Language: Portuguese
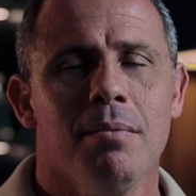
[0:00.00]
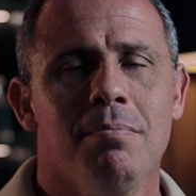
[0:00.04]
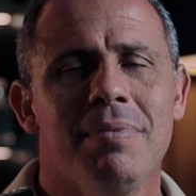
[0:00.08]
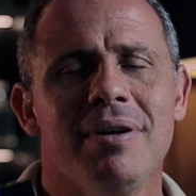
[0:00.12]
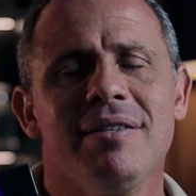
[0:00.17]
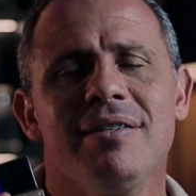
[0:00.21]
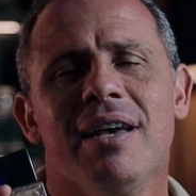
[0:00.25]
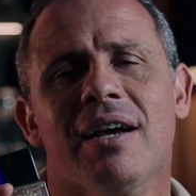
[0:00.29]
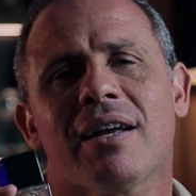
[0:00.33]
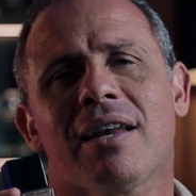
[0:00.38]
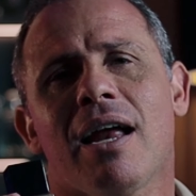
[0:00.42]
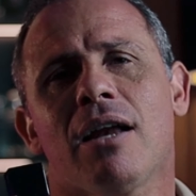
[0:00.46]

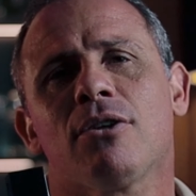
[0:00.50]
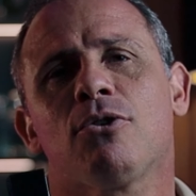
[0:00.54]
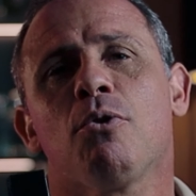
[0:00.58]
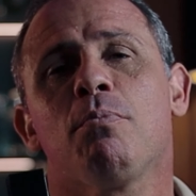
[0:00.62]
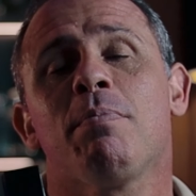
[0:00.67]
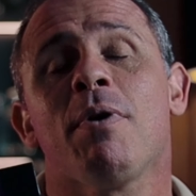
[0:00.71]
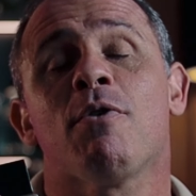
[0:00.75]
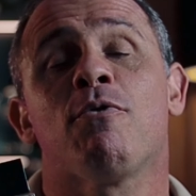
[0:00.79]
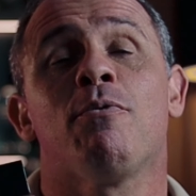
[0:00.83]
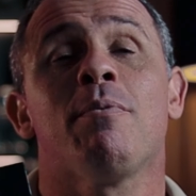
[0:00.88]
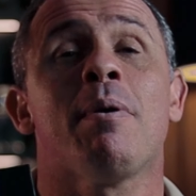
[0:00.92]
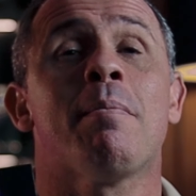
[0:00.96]
Mas é claro que o
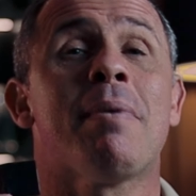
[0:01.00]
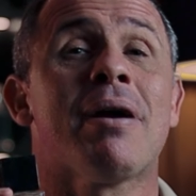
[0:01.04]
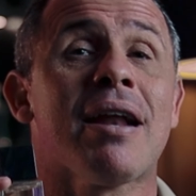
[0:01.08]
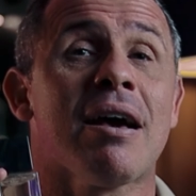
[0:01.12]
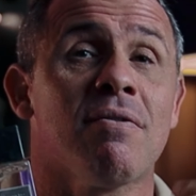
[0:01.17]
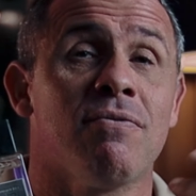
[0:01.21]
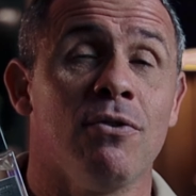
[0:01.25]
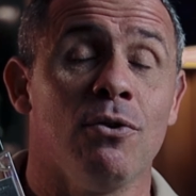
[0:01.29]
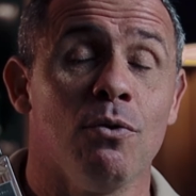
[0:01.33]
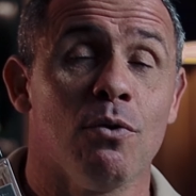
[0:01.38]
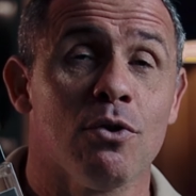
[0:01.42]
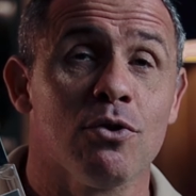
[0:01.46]
perfume é
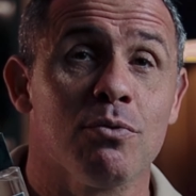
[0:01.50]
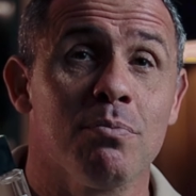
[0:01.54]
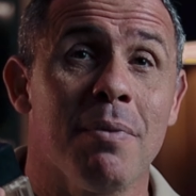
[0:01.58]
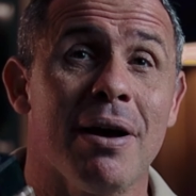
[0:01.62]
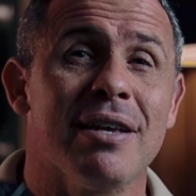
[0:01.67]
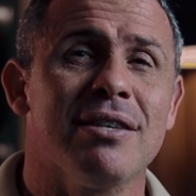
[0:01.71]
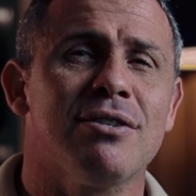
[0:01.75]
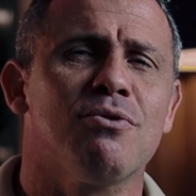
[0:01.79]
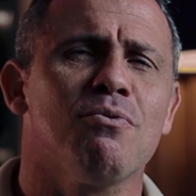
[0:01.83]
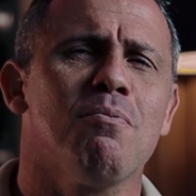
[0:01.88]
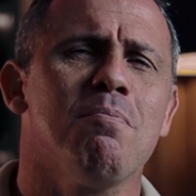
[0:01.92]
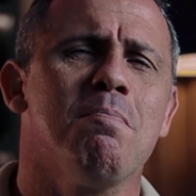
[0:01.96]
maravilhoso,
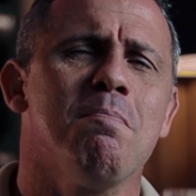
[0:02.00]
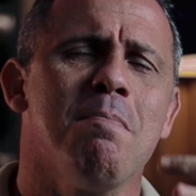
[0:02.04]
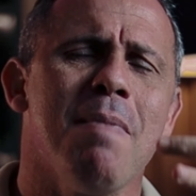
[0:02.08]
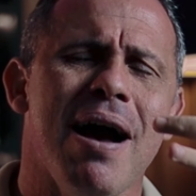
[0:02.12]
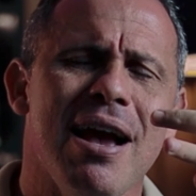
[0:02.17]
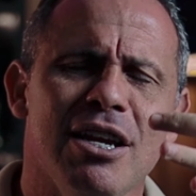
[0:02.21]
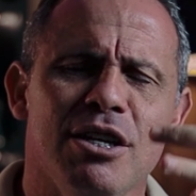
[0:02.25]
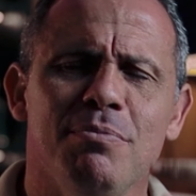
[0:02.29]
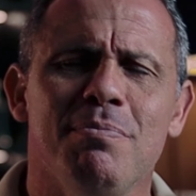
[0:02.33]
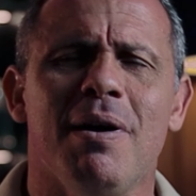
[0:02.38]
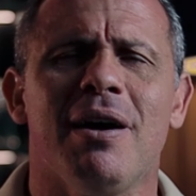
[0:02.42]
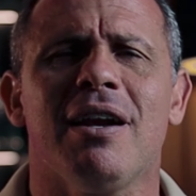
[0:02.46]
mas o
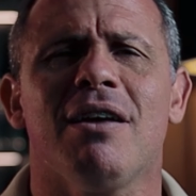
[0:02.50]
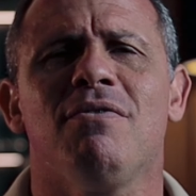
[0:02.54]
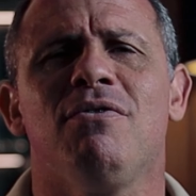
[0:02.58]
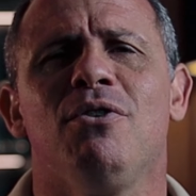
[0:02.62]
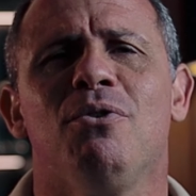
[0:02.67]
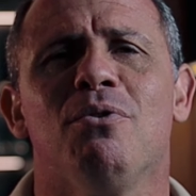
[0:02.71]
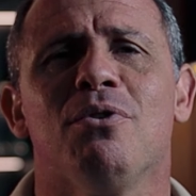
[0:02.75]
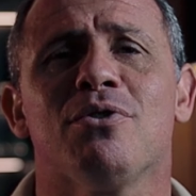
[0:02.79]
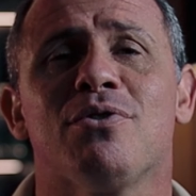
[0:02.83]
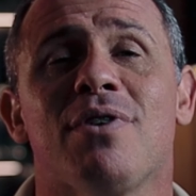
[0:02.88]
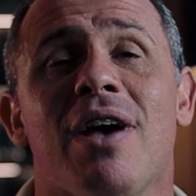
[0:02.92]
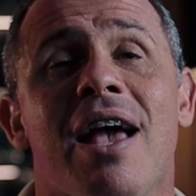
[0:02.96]
mais
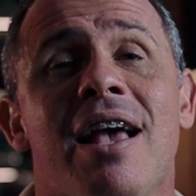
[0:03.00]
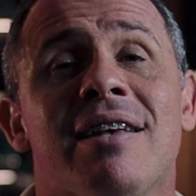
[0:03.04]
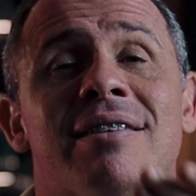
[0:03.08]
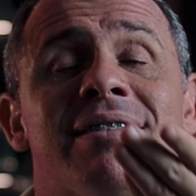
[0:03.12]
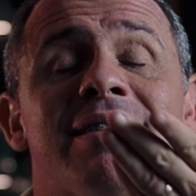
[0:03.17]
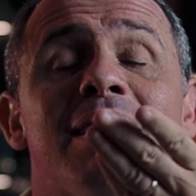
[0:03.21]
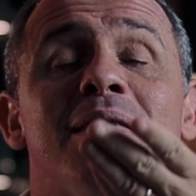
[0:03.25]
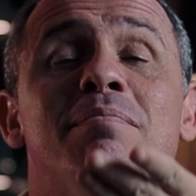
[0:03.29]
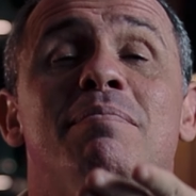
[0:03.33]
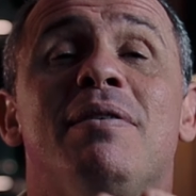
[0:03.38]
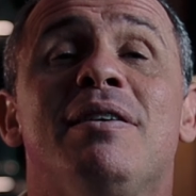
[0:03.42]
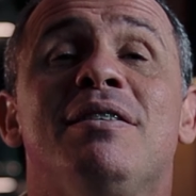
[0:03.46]
maravilhoso é
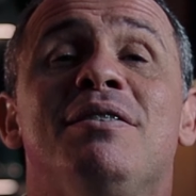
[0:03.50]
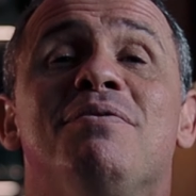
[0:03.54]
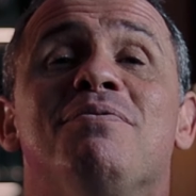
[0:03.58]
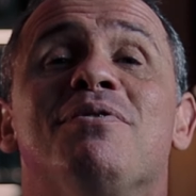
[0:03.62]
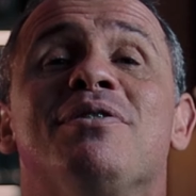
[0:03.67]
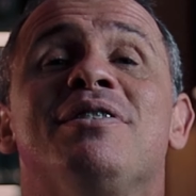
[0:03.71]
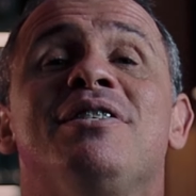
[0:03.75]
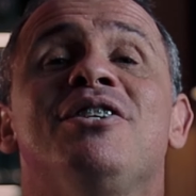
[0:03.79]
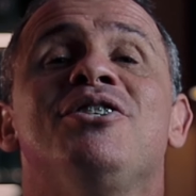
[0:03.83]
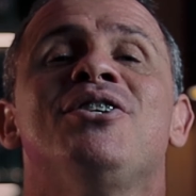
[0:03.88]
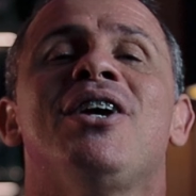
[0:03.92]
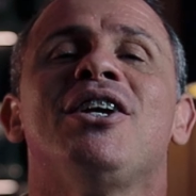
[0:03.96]
saber se
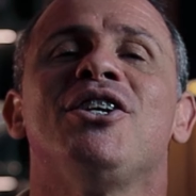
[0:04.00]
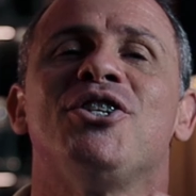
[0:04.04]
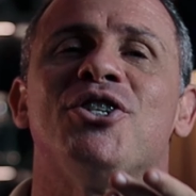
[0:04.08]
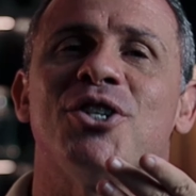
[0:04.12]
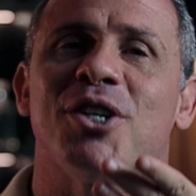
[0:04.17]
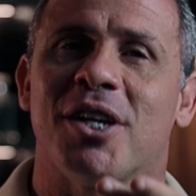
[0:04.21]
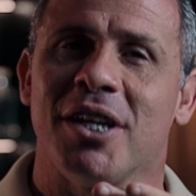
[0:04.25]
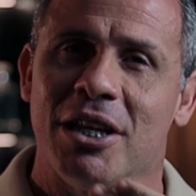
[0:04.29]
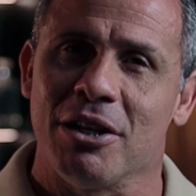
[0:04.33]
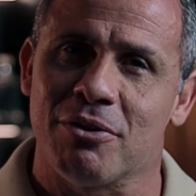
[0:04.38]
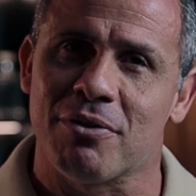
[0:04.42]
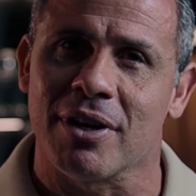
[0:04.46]
você já é
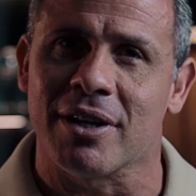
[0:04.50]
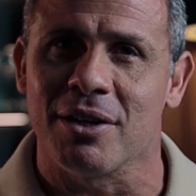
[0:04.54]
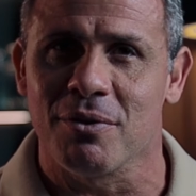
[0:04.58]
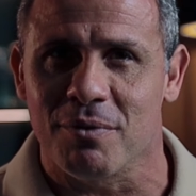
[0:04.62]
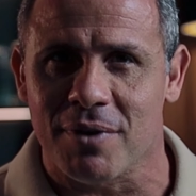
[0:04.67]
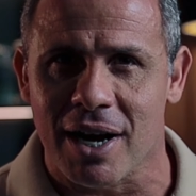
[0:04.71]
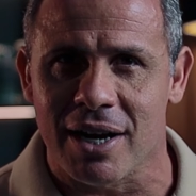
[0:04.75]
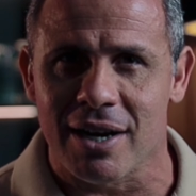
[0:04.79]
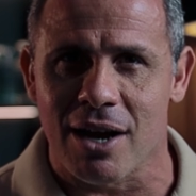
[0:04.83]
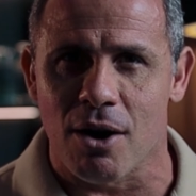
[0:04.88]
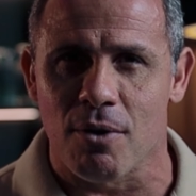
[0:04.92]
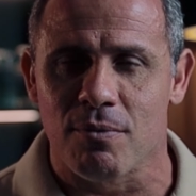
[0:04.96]
inscrito aqui
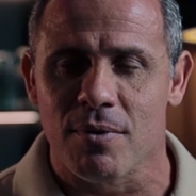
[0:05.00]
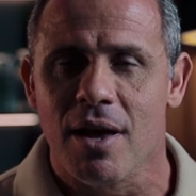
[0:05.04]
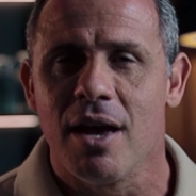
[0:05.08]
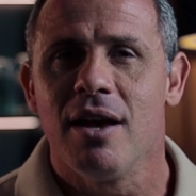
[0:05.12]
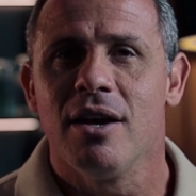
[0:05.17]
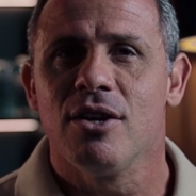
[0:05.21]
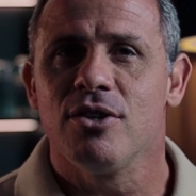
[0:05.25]
no canal.